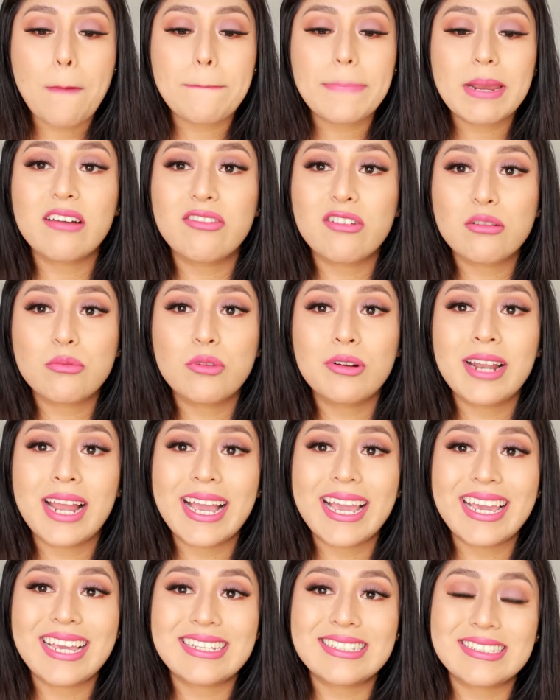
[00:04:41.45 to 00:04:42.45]
La
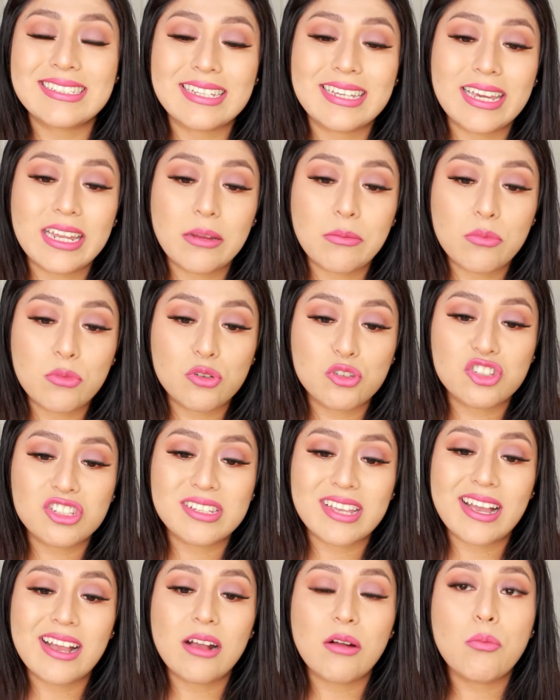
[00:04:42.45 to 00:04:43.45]
fórmula es
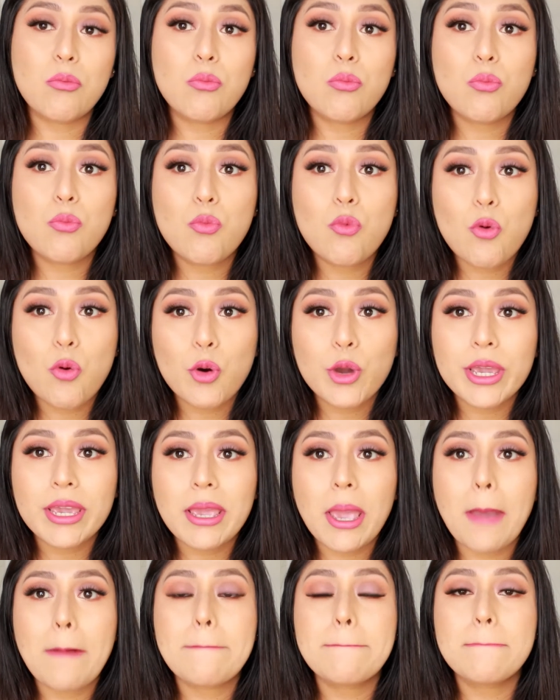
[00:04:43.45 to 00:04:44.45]
cremosa,
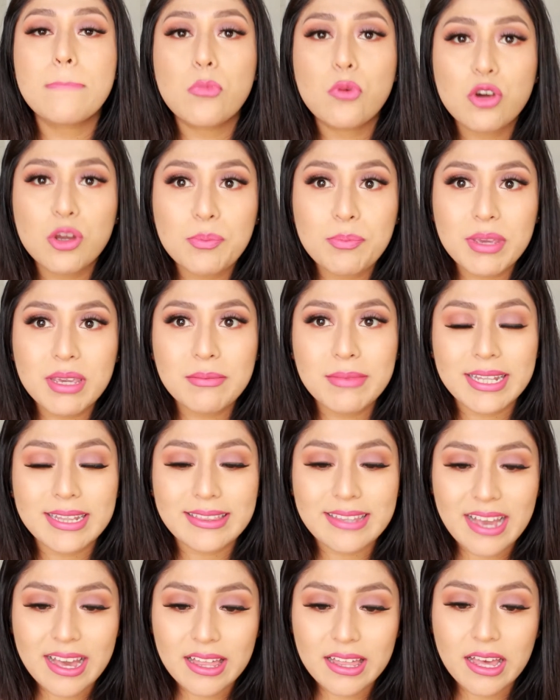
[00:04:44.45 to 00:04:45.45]
muy, muy
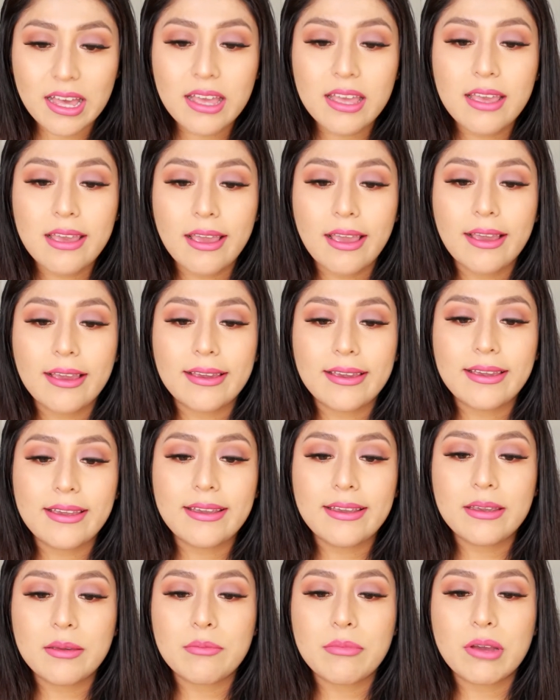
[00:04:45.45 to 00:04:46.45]
pigmentada
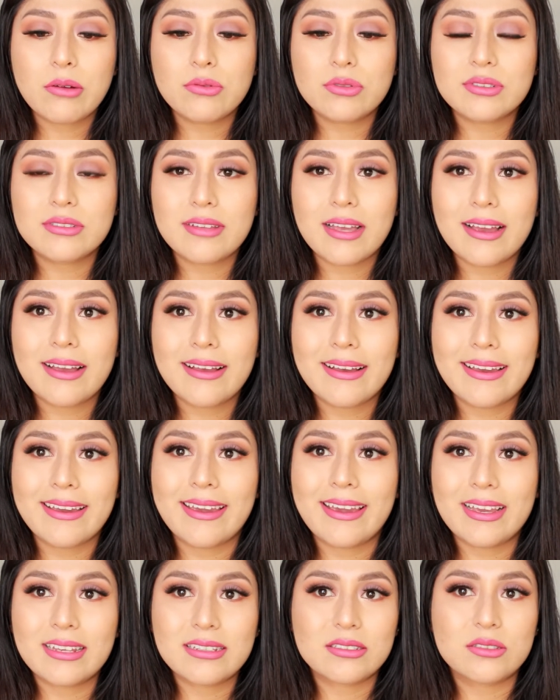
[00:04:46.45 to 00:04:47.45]
y me gusta
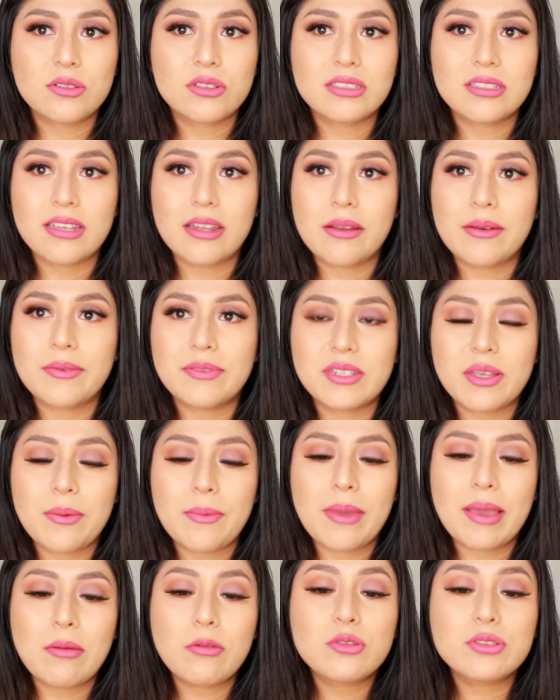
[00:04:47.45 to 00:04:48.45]
eso, se,
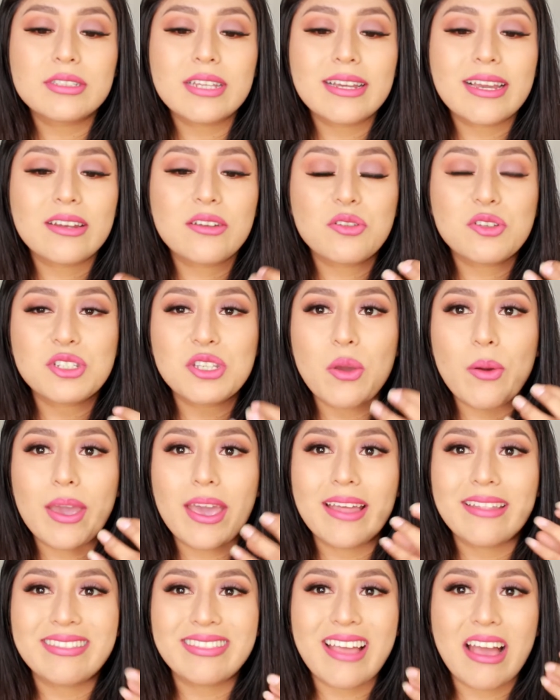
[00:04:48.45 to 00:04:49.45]
me gusta que no se
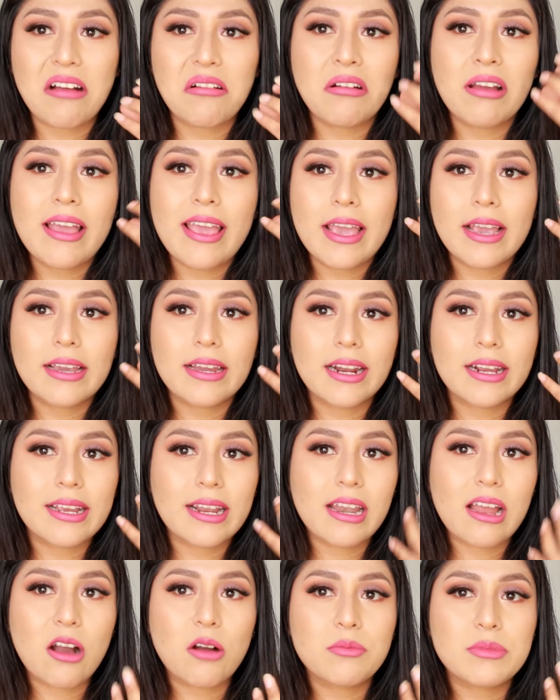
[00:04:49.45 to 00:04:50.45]
vea tan
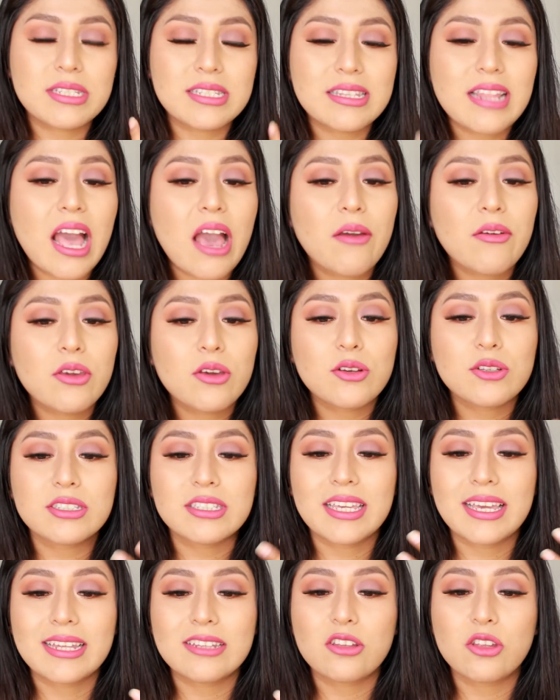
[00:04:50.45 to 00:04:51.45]
craquelado mis labios,
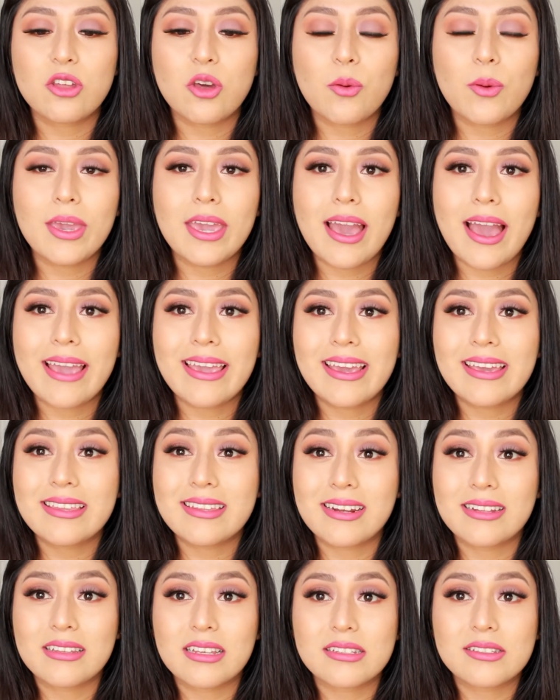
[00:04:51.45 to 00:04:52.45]
que todavía hay
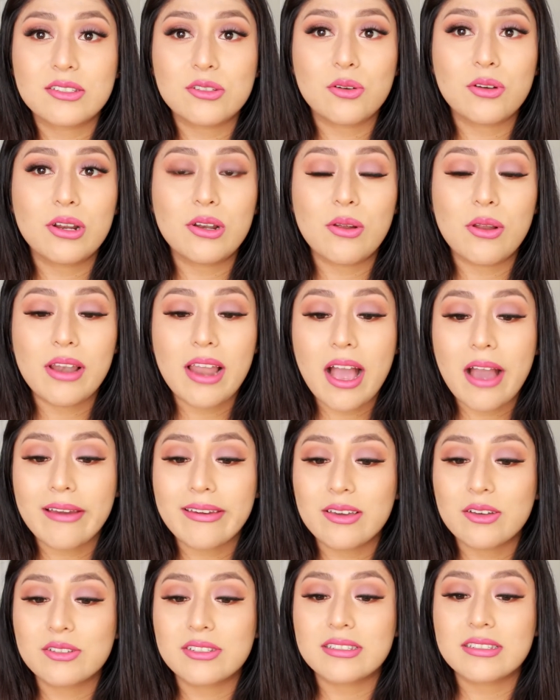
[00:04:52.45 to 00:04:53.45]
hidratación en los
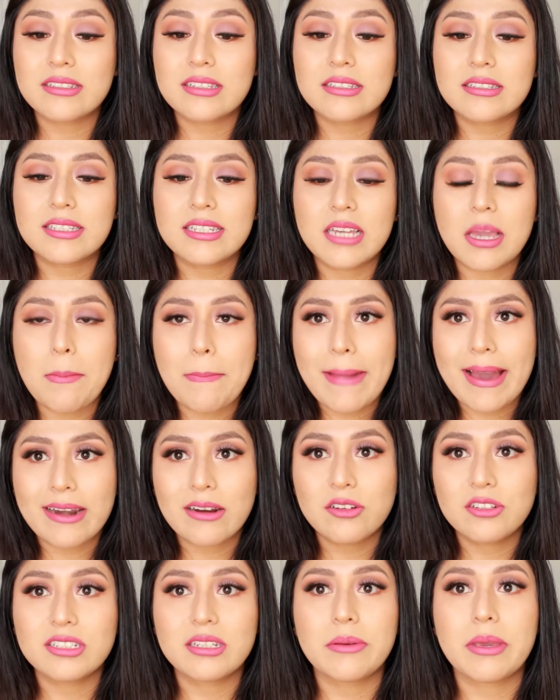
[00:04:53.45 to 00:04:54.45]
labios, sin
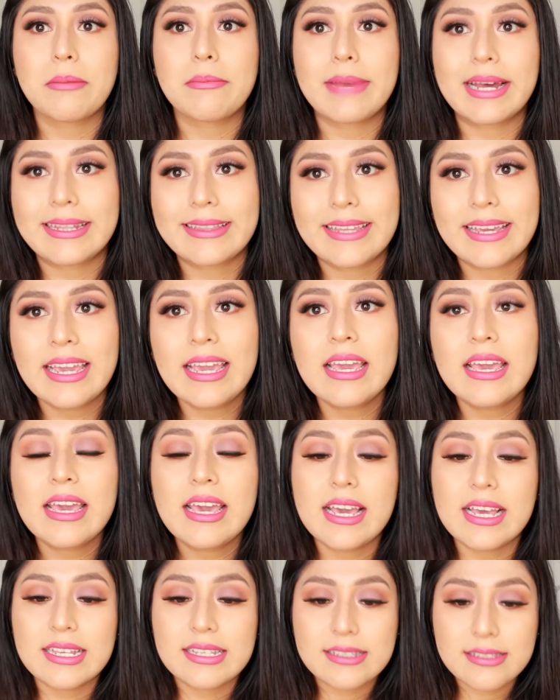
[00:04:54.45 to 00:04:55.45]
embargo se ve mate,
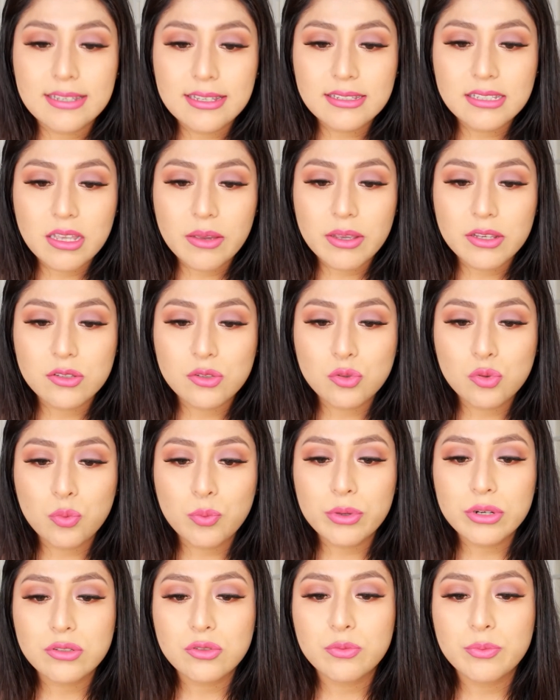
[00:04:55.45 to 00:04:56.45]
sí se ve
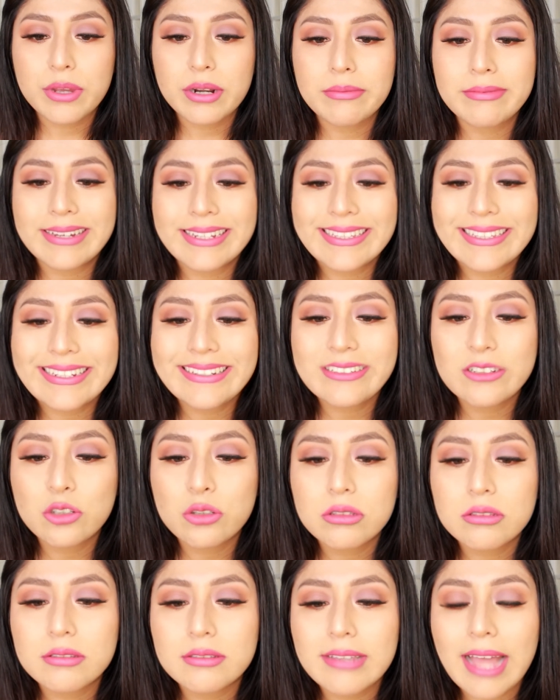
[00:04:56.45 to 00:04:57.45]
súper súper mate, no
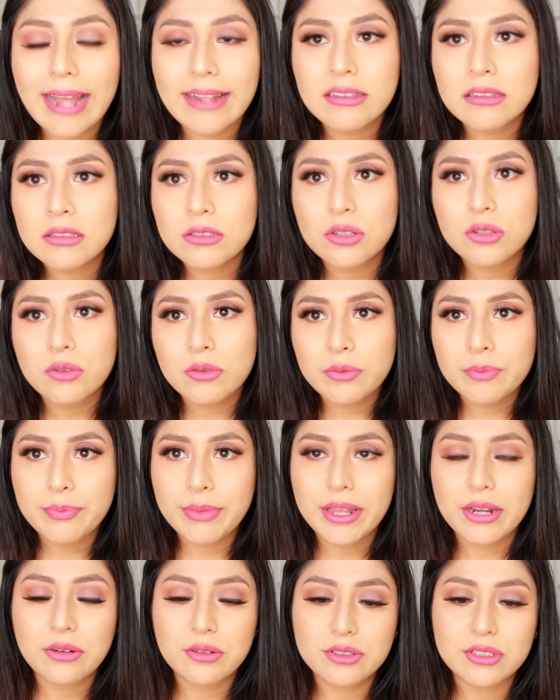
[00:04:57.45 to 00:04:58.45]
tanto,
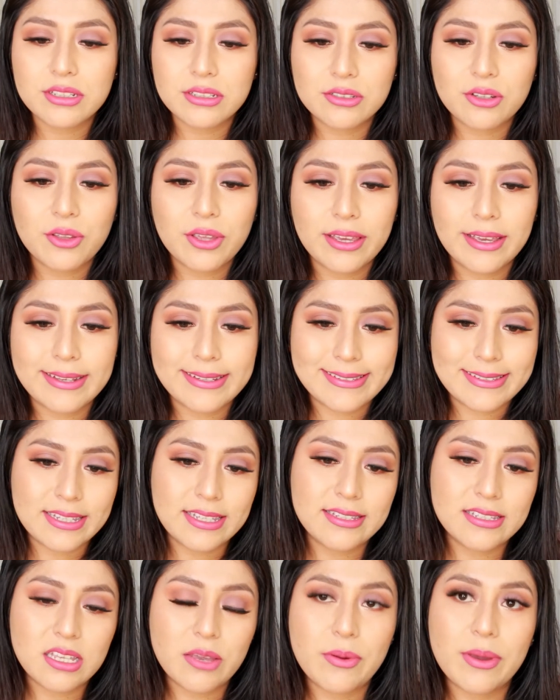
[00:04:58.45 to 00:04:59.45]
pero siento de que
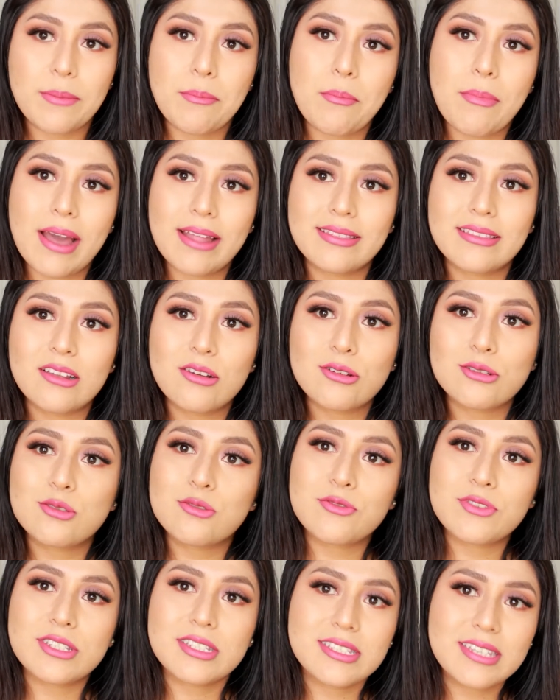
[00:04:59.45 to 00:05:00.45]
sí se ve mate lo
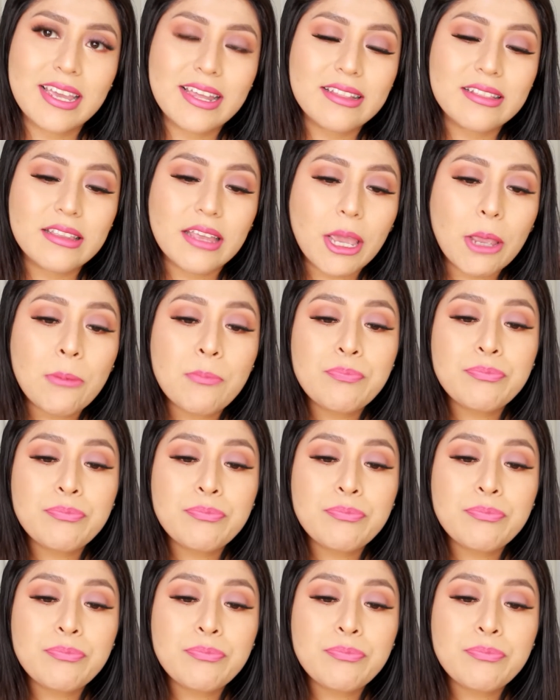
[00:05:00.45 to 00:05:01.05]
suficiente